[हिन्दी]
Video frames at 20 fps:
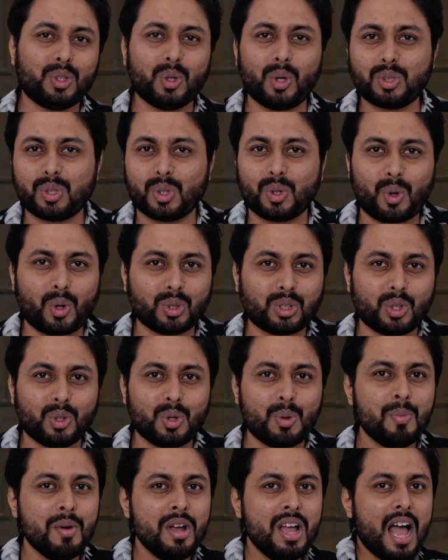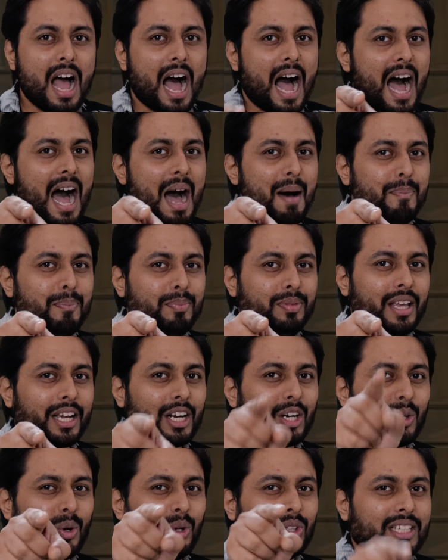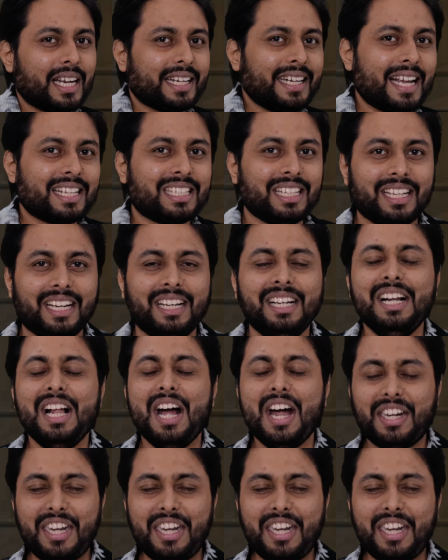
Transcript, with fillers: आपका दोस्त और होस्ट अनूप आप देख रहे खुद का टेक चैनल